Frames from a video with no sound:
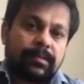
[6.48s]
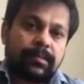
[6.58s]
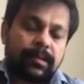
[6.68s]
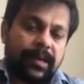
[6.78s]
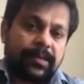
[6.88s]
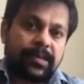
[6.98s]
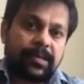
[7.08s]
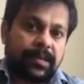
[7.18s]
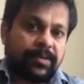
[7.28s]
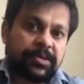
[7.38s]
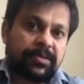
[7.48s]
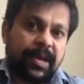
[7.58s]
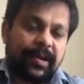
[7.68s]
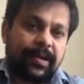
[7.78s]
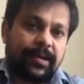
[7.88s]
రైట్ నేను విష్ణు
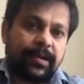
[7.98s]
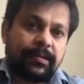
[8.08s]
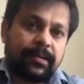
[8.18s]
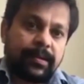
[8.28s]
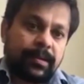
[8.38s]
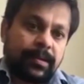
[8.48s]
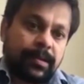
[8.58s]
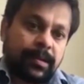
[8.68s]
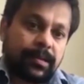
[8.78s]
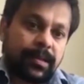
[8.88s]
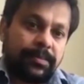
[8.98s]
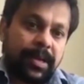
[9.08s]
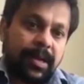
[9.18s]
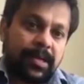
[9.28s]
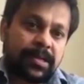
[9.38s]
నాగిరెడ్డి కత్తి
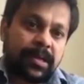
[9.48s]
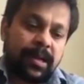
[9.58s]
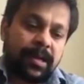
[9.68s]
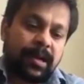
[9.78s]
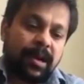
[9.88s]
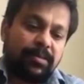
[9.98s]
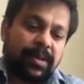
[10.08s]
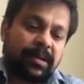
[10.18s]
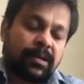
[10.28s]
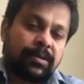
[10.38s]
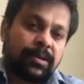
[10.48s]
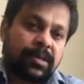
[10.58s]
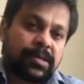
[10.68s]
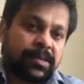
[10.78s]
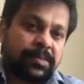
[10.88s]
మహేష్ గారి కామెంట్ల
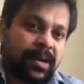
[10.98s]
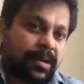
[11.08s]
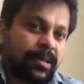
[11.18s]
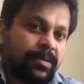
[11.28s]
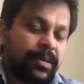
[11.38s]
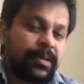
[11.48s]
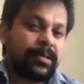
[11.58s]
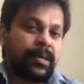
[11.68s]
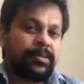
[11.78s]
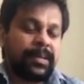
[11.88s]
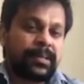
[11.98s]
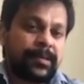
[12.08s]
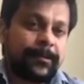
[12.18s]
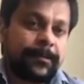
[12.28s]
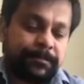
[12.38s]
గురించి మాట్లాడదామని లైవ్
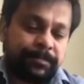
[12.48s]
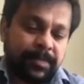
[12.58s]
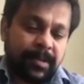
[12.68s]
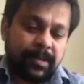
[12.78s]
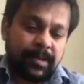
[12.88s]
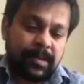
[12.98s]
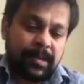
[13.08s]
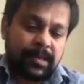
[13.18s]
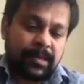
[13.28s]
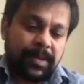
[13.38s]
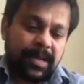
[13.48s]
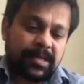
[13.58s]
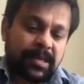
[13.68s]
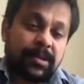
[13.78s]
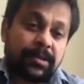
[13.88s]
పెడుతున్నాను కత్తి మహేష్
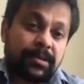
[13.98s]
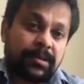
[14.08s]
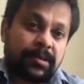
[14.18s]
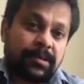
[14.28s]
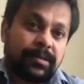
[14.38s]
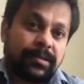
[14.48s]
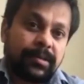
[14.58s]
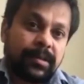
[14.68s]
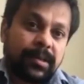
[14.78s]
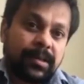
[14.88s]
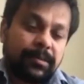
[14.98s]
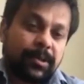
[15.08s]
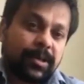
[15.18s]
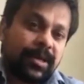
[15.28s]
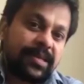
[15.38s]
గారు
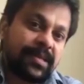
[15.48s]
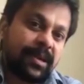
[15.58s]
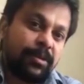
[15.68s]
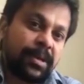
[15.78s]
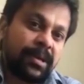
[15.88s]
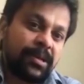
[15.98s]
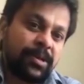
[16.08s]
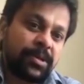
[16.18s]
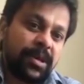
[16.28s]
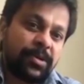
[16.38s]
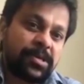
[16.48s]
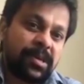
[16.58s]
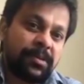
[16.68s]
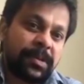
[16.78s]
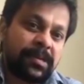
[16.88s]
మొదటి నుంచి కామెంట్లు చేస్తూనే వచ్చారు
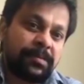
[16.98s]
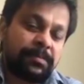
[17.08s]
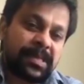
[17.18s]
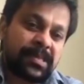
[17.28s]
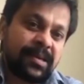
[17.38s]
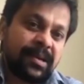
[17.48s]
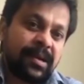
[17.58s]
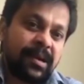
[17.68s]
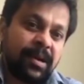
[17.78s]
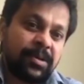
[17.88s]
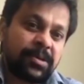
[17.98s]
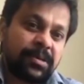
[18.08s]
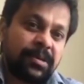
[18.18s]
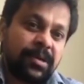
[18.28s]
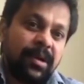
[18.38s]
పర్ పర్సనల్గా కావచ్చు
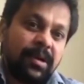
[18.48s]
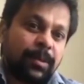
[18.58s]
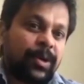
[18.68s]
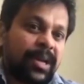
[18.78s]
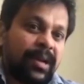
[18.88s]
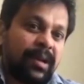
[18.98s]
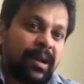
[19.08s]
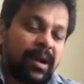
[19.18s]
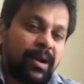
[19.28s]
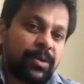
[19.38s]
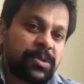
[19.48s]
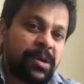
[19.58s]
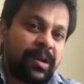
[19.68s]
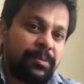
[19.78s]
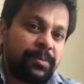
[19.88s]
పొలిటికల్గా కావచ్చు
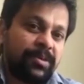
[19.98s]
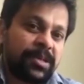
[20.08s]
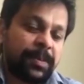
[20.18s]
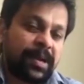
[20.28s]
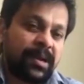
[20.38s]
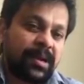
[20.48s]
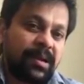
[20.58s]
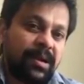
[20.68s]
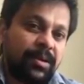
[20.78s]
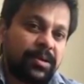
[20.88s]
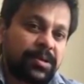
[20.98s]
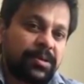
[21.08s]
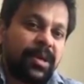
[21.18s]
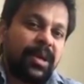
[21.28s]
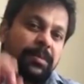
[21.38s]
ఆయన మూవీస్ పరంగా కావచ్చు
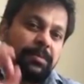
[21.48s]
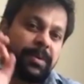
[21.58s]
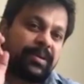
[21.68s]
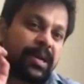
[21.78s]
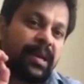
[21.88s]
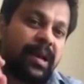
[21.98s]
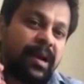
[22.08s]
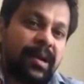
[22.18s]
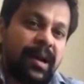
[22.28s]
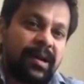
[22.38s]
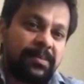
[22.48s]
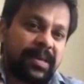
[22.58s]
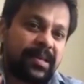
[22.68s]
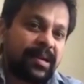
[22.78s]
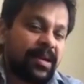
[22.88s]
పవన్ కళ్యాణ్ గారి
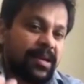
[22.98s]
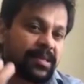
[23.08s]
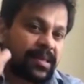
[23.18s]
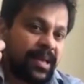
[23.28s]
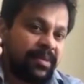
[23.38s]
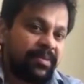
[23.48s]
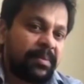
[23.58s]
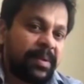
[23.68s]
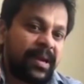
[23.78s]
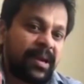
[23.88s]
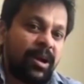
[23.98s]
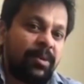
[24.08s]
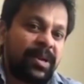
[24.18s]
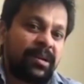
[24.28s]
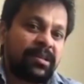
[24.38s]
మీద తీవ్రమైన
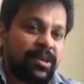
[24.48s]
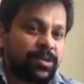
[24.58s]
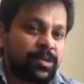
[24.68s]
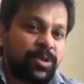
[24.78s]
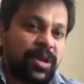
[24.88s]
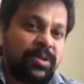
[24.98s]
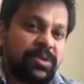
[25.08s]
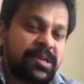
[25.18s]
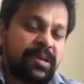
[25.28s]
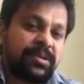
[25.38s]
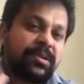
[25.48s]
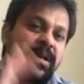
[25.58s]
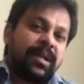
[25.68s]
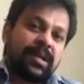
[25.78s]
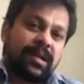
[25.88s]
కామెంట్లు చేస్తూనే వచ్చారు
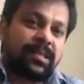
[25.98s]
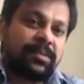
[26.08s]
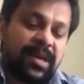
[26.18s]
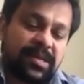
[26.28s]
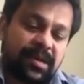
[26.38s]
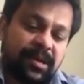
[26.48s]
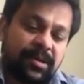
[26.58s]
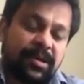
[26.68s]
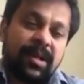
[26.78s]
కత్తి మహేష్ గారు